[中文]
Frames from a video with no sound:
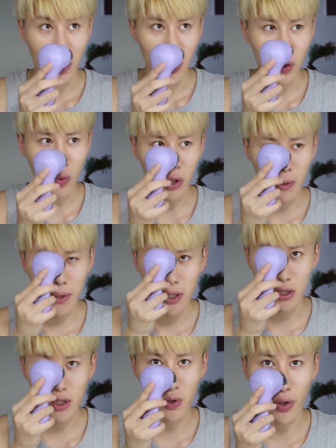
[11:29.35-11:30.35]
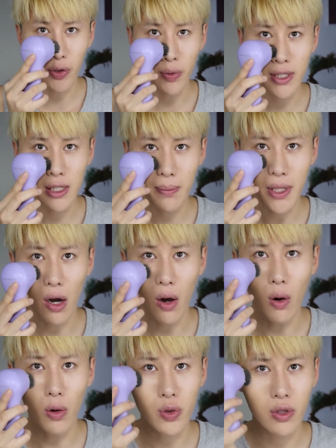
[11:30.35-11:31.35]
如果你平时喜欢用一些比较
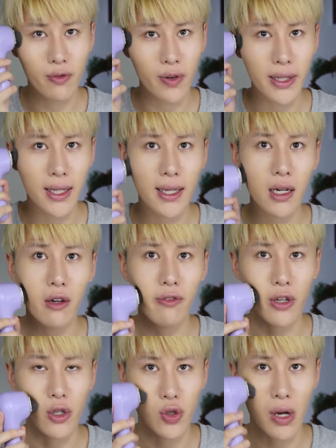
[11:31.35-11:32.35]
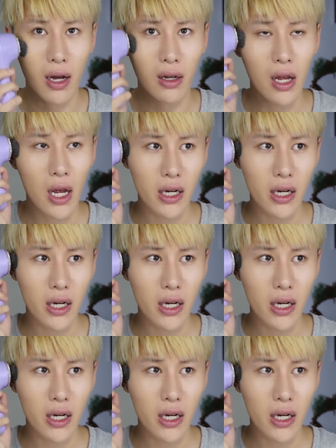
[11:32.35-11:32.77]
厚重的粉底液和粉霜，